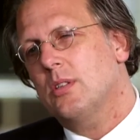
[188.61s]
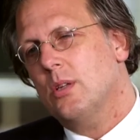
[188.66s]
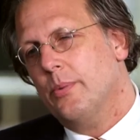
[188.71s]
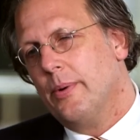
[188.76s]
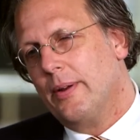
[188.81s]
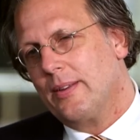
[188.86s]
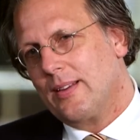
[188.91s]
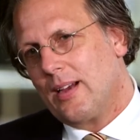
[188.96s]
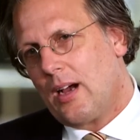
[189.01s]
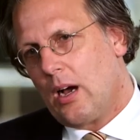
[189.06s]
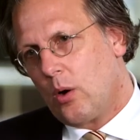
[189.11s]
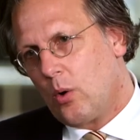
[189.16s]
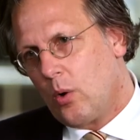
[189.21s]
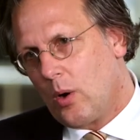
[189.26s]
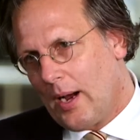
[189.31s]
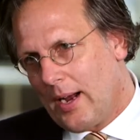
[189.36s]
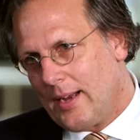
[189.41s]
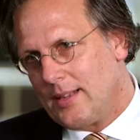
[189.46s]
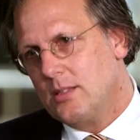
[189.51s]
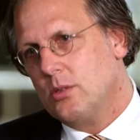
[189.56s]
die
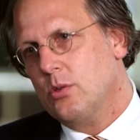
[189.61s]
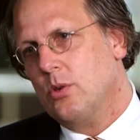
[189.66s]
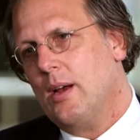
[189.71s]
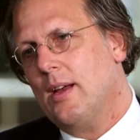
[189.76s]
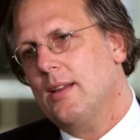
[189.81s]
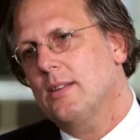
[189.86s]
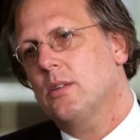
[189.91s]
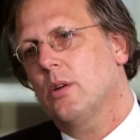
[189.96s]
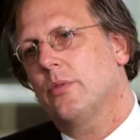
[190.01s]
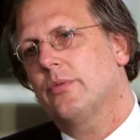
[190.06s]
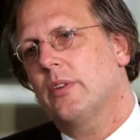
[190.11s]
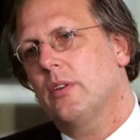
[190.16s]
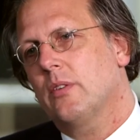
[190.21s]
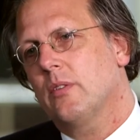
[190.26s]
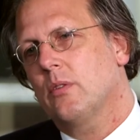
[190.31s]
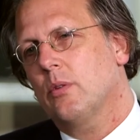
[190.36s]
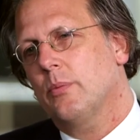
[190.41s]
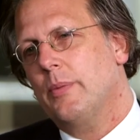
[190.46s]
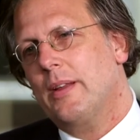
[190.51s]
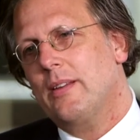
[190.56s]
Übertragung eins zu eins auf die
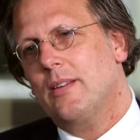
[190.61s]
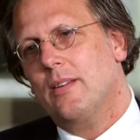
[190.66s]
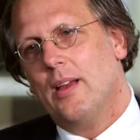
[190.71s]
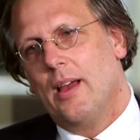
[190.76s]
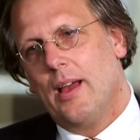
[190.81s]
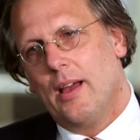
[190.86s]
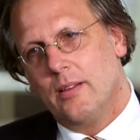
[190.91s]
Instrumente